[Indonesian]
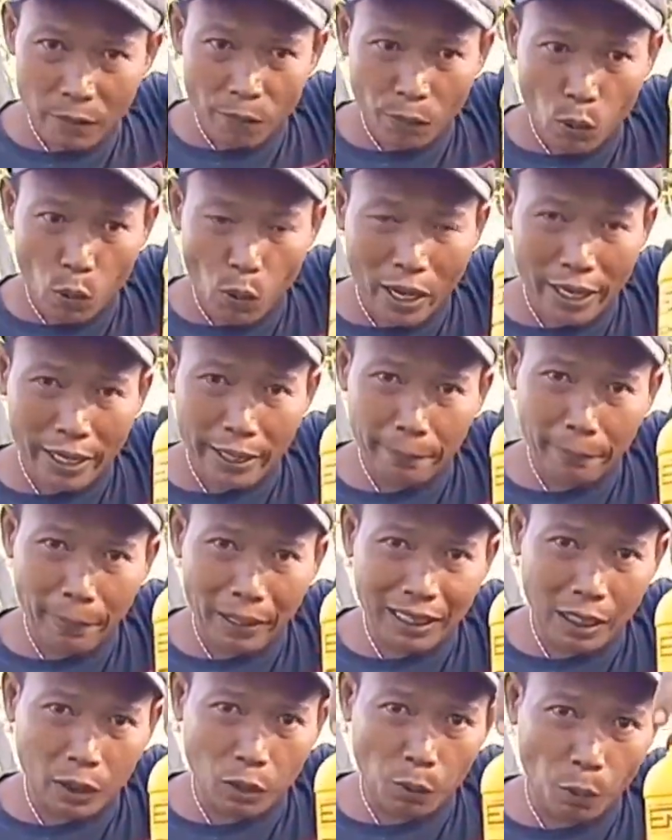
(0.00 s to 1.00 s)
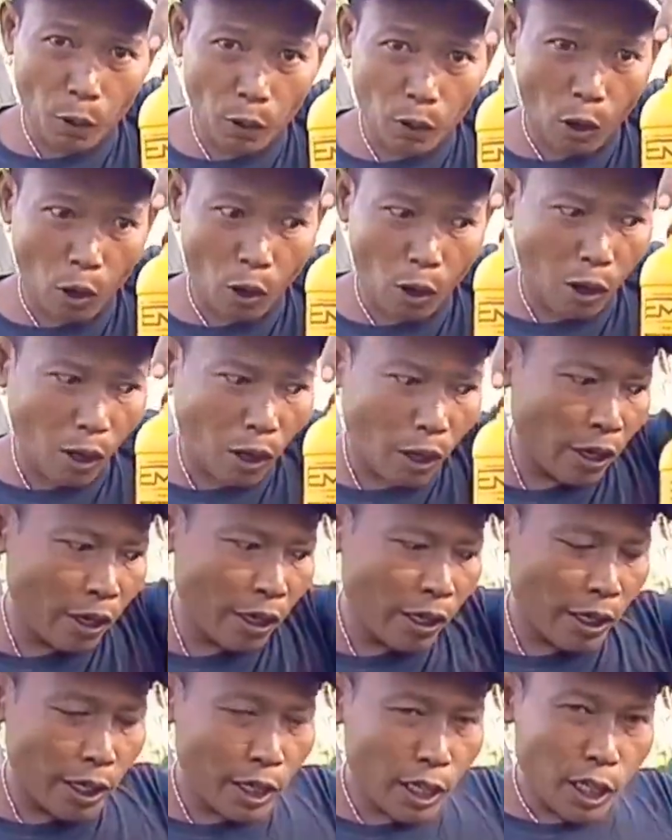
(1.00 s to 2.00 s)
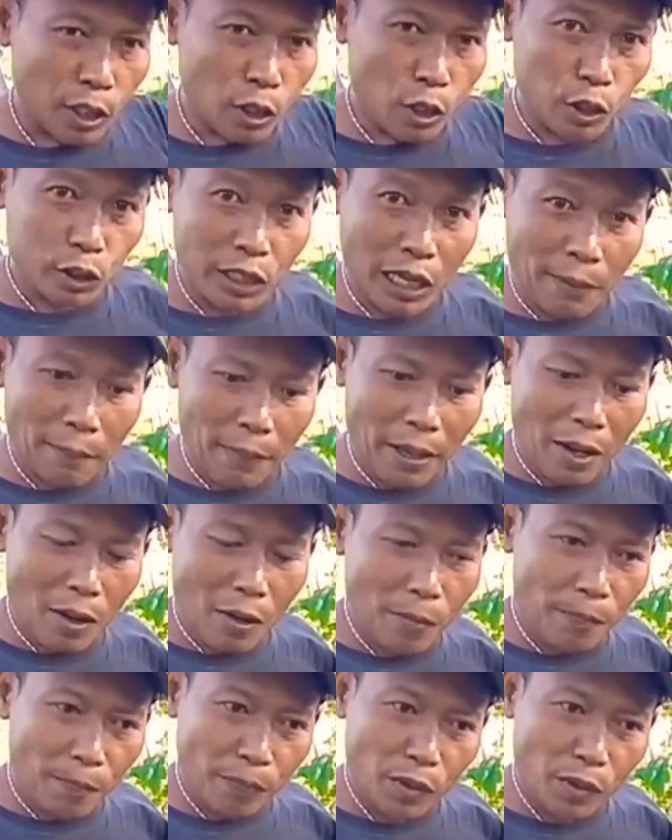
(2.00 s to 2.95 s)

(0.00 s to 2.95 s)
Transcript: tuang m 4 satu botol terus sama